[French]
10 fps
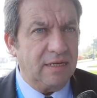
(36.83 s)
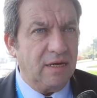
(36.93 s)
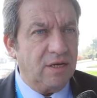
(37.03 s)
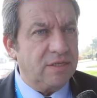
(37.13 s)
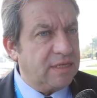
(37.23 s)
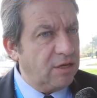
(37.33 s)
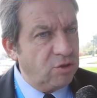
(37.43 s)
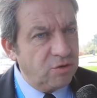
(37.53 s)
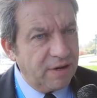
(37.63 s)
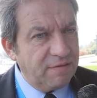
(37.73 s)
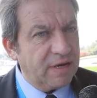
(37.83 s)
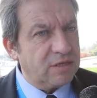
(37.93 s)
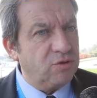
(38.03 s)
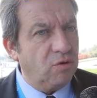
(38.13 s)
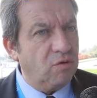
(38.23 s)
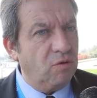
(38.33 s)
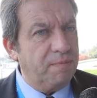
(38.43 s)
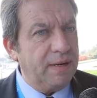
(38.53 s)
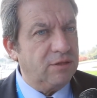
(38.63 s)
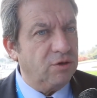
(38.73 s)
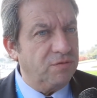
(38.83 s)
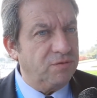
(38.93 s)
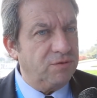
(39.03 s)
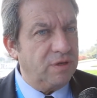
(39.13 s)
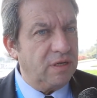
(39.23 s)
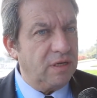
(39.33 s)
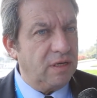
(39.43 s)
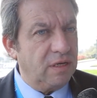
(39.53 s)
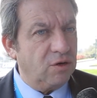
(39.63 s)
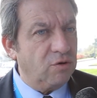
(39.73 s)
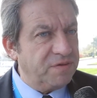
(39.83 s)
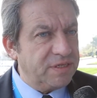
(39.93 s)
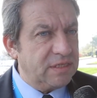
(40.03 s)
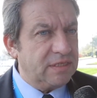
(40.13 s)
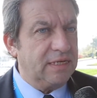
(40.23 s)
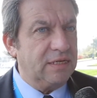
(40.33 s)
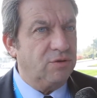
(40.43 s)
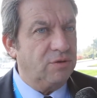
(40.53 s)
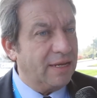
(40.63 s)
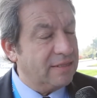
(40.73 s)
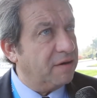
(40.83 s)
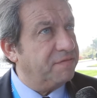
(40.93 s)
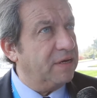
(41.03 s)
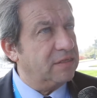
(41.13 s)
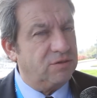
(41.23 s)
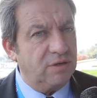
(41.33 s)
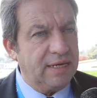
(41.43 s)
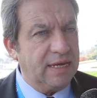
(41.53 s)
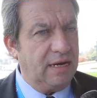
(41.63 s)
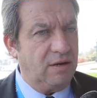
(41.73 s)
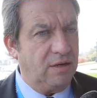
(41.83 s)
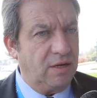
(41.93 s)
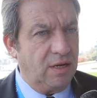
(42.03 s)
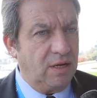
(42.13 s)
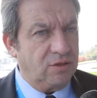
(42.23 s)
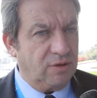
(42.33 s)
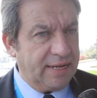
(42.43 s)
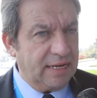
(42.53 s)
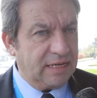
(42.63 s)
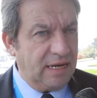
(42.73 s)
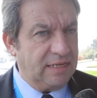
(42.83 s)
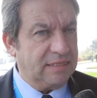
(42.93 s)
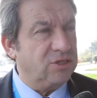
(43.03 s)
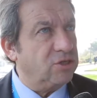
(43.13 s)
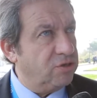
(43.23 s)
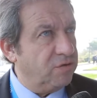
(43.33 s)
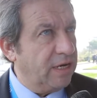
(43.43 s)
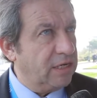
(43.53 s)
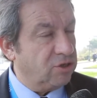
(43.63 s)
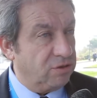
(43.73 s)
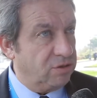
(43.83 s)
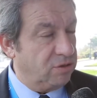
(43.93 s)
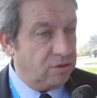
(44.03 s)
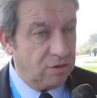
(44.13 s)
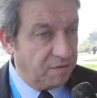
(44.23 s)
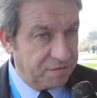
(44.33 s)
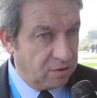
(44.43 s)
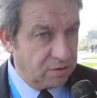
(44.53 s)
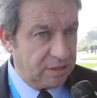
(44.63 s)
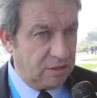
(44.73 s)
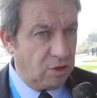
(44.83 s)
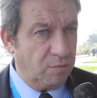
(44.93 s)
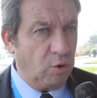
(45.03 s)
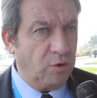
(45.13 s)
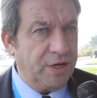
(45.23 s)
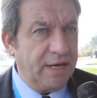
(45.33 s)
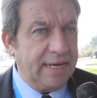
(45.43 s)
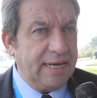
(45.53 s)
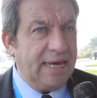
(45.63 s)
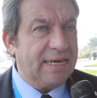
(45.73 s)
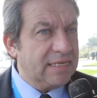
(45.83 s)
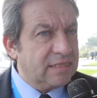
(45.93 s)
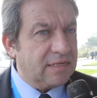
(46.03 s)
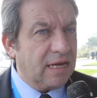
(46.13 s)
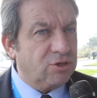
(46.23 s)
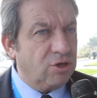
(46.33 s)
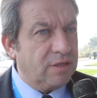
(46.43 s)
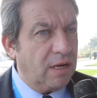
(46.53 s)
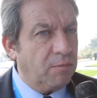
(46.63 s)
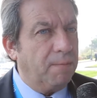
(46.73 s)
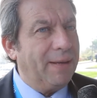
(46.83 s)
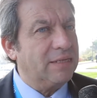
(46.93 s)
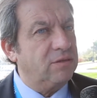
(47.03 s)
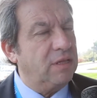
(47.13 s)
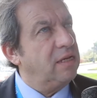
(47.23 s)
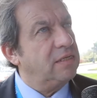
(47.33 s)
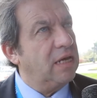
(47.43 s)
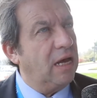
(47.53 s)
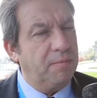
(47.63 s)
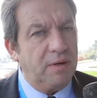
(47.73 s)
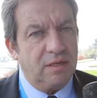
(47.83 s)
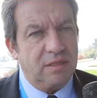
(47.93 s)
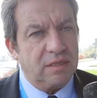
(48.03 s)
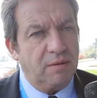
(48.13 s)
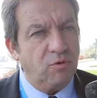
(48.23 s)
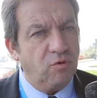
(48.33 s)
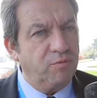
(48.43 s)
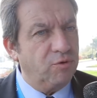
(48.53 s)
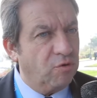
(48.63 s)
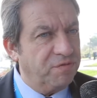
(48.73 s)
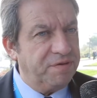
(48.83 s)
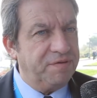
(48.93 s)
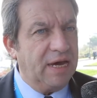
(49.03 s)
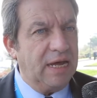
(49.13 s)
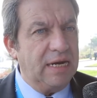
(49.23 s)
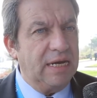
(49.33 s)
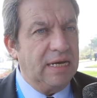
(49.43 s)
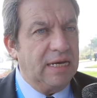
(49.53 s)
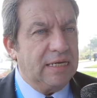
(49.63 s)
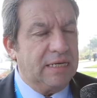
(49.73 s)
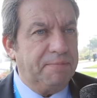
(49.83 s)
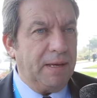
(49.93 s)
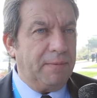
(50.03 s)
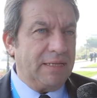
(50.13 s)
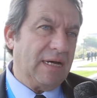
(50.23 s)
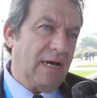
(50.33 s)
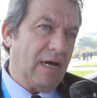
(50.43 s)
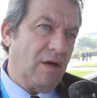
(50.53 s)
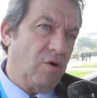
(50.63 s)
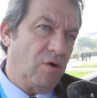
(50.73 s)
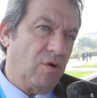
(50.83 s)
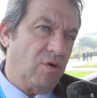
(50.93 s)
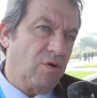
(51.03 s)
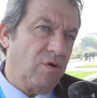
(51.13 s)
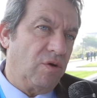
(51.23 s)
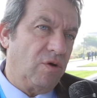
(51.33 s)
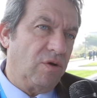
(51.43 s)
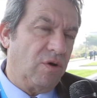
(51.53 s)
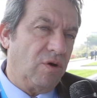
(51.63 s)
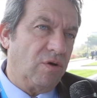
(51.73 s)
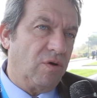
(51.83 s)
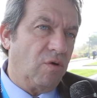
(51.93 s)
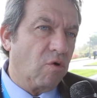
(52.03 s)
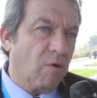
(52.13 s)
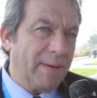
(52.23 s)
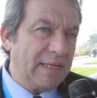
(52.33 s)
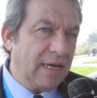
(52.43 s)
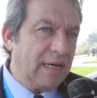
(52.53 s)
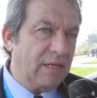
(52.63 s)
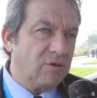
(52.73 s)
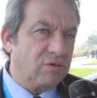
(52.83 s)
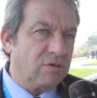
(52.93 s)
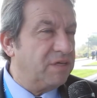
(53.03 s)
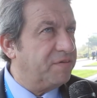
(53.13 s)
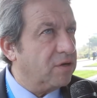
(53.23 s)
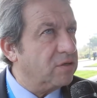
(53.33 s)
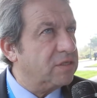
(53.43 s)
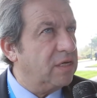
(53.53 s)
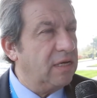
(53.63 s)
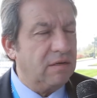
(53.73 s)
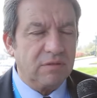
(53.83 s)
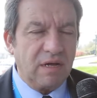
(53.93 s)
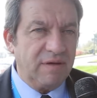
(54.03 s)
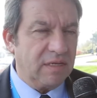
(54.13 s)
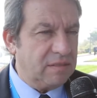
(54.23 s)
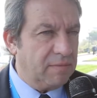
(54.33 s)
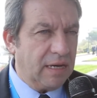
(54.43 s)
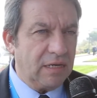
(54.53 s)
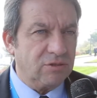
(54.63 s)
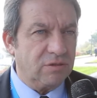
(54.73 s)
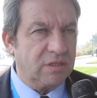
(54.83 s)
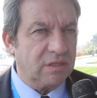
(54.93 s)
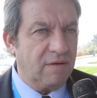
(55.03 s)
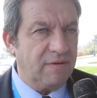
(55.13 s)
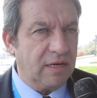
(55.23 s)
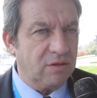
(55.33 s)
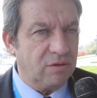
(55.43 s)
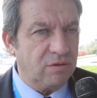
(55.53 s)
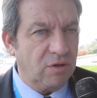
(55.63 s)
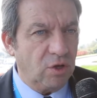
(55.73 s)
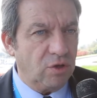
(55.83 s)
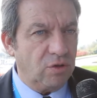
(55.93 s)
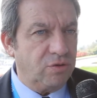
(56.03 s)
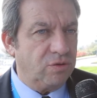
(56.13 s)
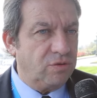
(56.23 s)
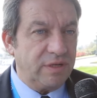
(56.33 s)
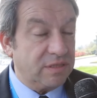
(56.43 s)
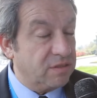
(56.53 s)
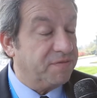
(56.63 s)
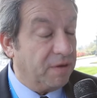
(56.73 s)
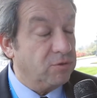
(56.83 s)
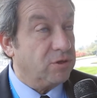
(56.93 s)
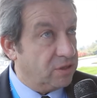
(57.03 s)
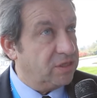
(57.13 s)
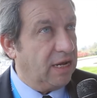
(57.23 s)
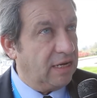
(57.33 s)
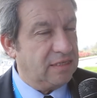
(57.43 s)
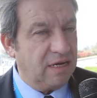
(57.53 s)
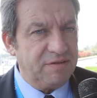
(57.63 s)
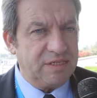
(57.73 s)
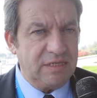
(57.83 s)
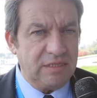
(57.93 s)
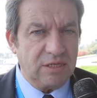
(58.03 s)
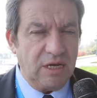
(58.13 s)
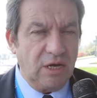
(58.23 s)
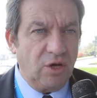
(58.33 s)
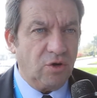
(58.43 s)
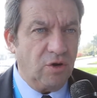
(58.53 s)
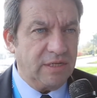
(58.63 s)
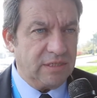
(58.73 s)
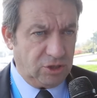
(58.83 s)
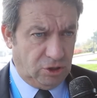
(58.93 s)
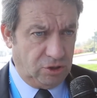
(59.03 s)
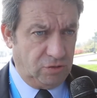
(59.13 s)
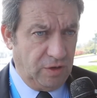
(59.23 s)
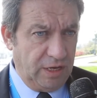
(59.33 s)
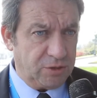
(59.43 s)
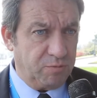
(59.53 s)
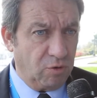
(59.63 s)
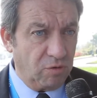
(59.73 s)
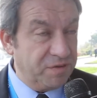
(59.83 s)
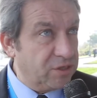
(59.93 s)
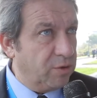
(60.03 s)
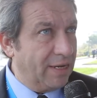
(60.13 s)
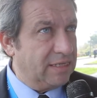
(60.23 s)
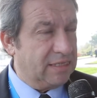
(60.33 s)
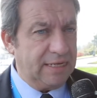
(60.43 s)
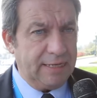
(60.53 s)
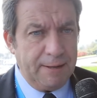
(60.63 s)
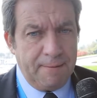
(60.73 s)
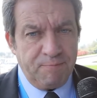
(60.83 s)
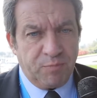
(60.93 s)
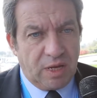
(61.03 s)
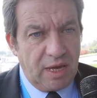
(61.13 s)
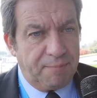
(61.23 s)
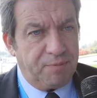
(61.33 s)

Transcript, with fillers: Euh, c'est une nouvelle version complète, revue et, revisitée de l'interface euh, sur, laquelle travaillent les agences de voyage euh, en, France et dans le monde, et qui sera totalement personnalisable, qui sera beaucoup plus conviviale, qui permettra aux compagnies aériennes de se différencier au travers d'images, au travers de, des fameux ancillary services que les agences de voyage pourront visualiser, et